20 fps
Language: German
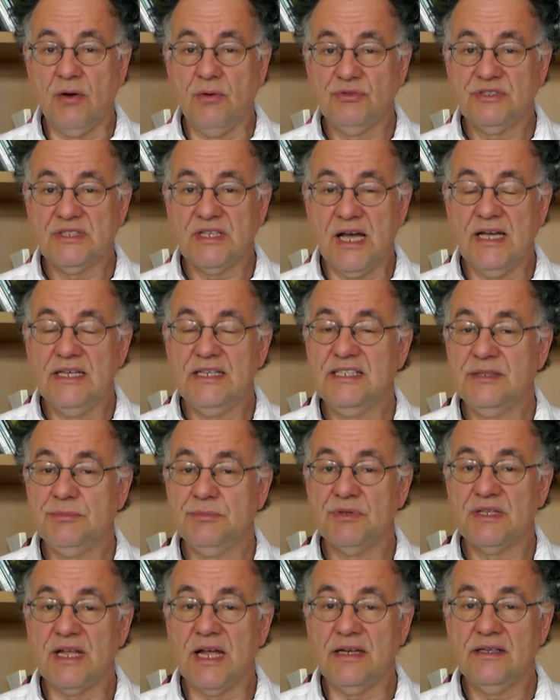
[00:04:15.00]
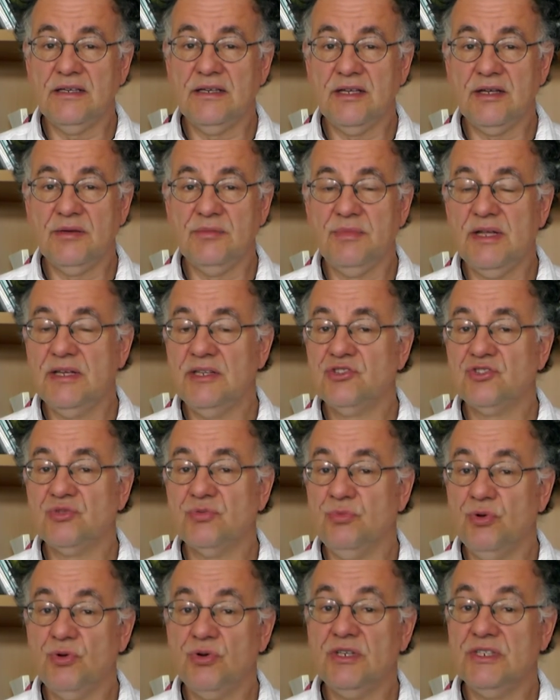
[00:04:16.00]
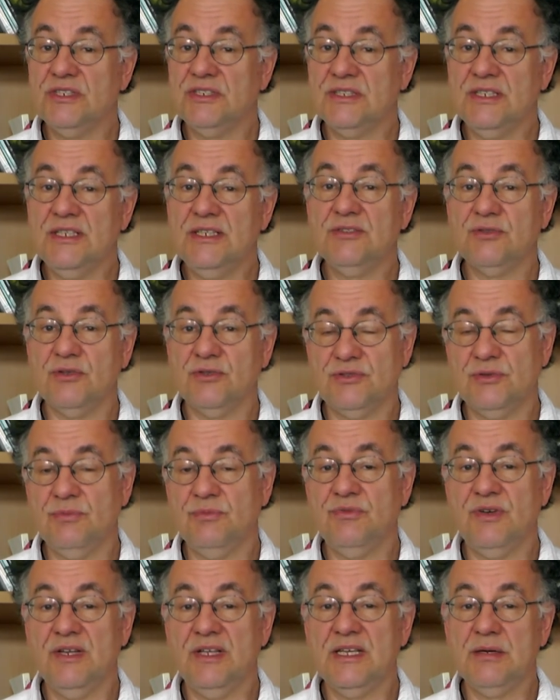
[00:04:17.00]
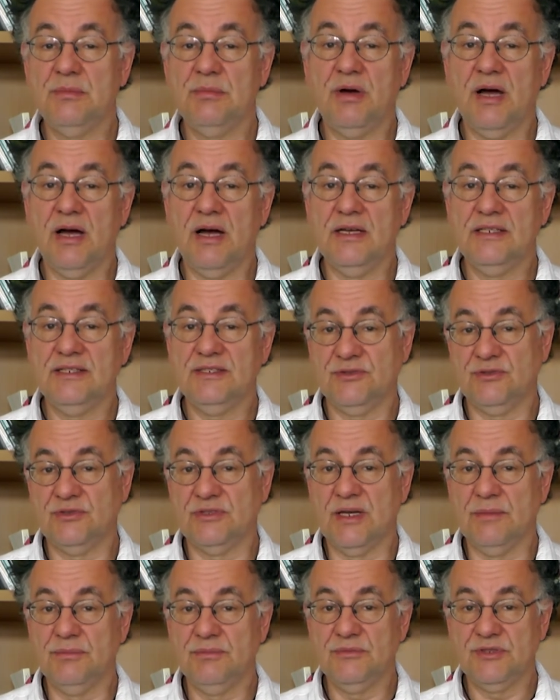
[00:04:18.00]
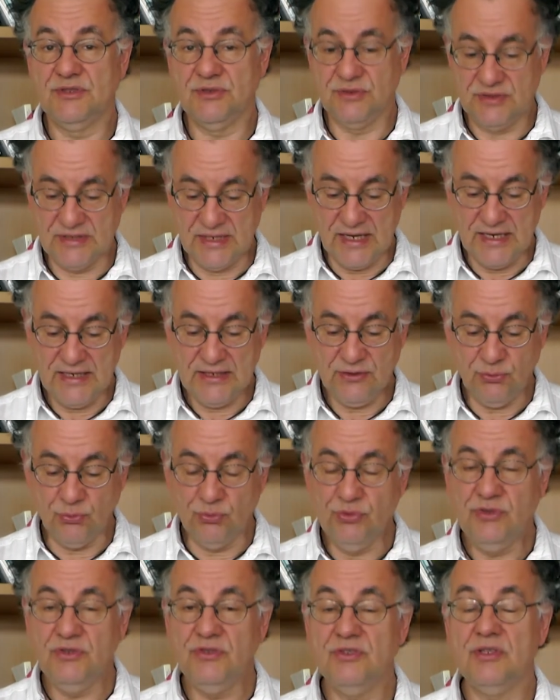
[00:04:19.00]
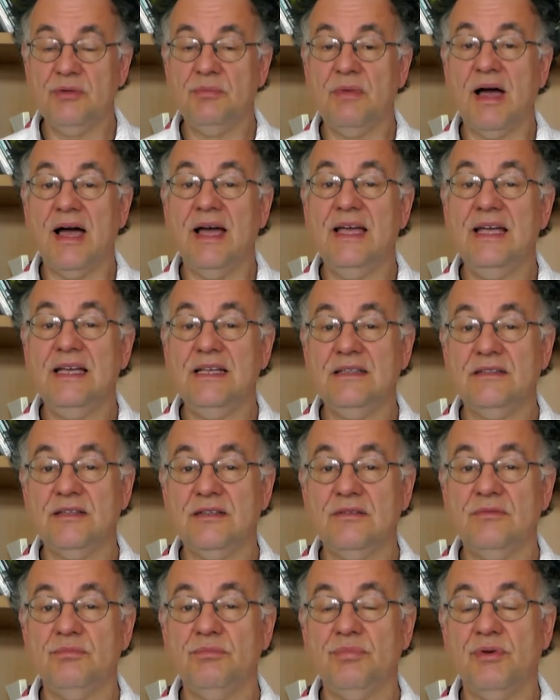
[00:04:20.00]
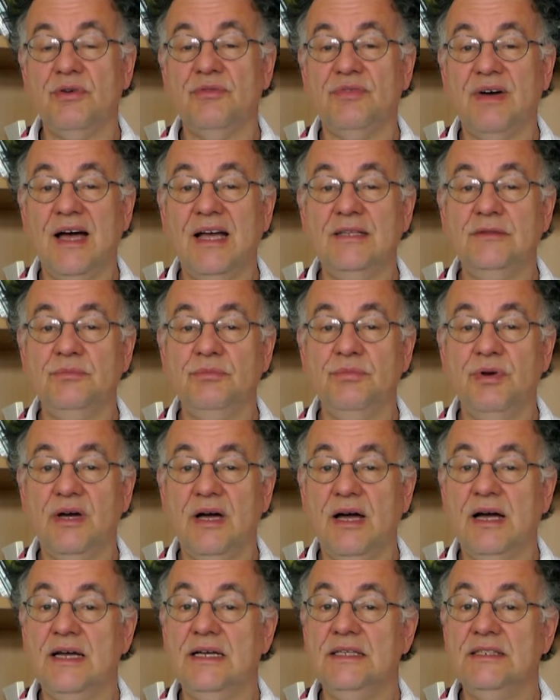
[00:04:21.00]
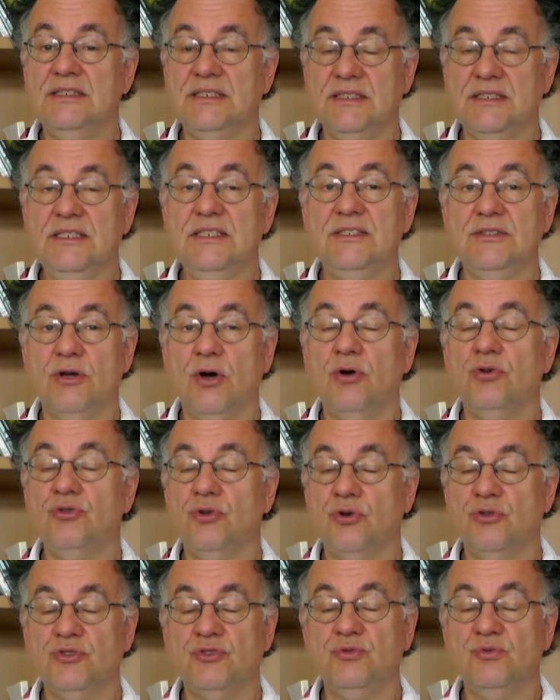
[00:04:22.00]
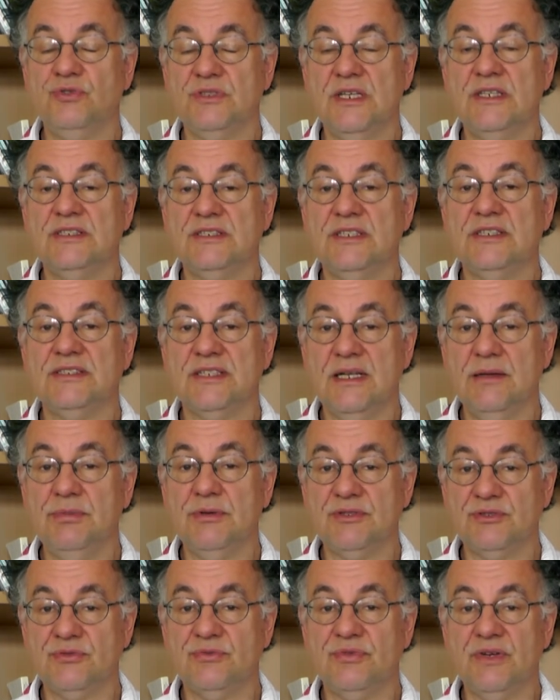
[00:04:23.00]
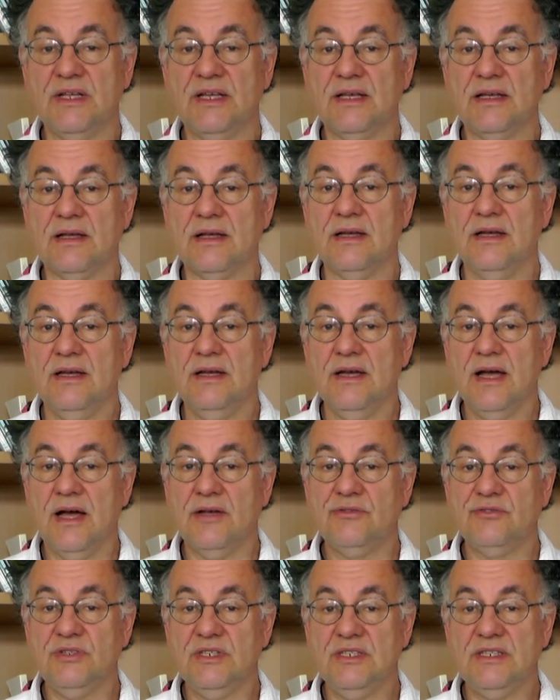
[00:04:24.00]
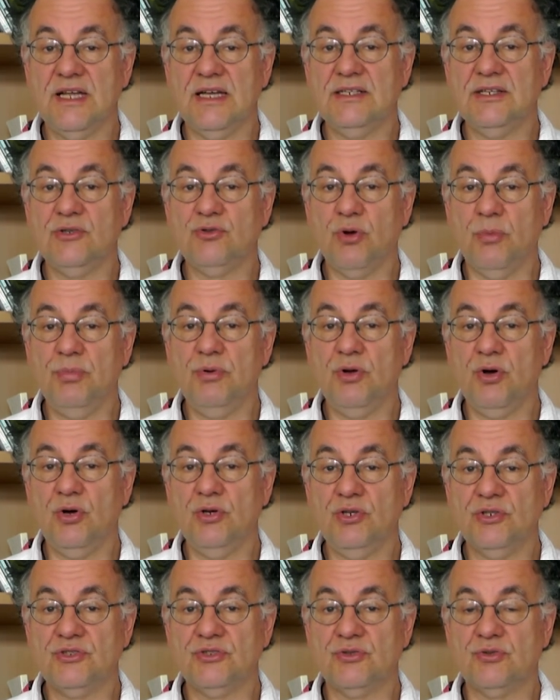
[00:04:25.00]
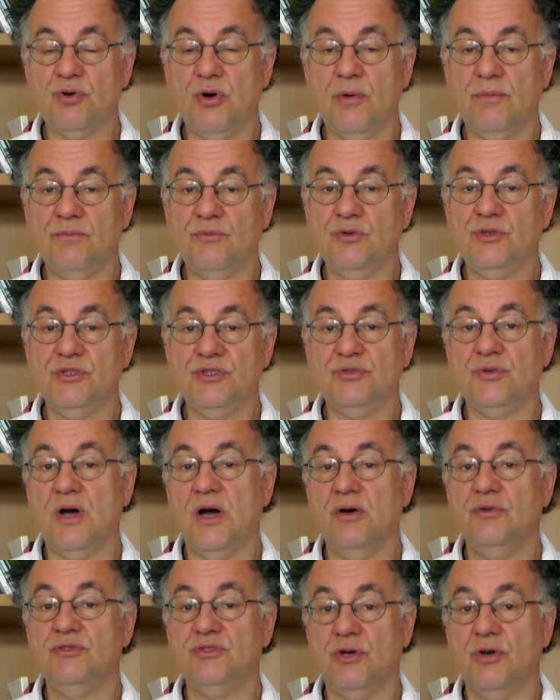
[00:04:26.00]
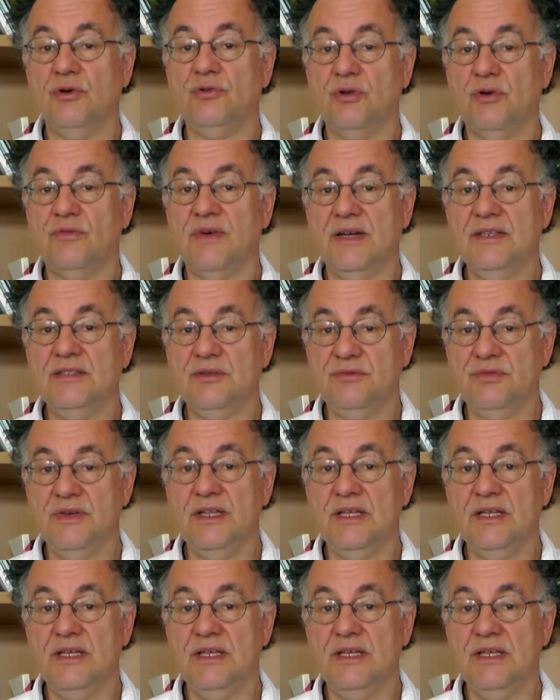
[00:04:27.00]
ausreichend mit anderen Menschen, möglichst nicht aus dem Pflegebereich zusammen zu sein und im eigenen privaten Bereich nicht auch noch zusätzlich selber zu pflegen. Also nicht in eine Doppelrolle zu kommen, wo ich zu Hause auch noch weiter